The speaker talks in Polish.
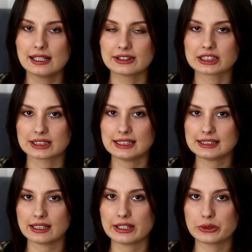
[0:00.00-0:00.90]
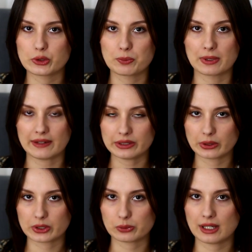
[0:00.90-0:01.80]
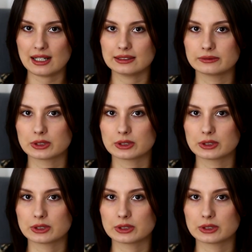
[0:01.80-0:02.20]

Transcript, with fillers: Na szczęście jest już prawie dorosła,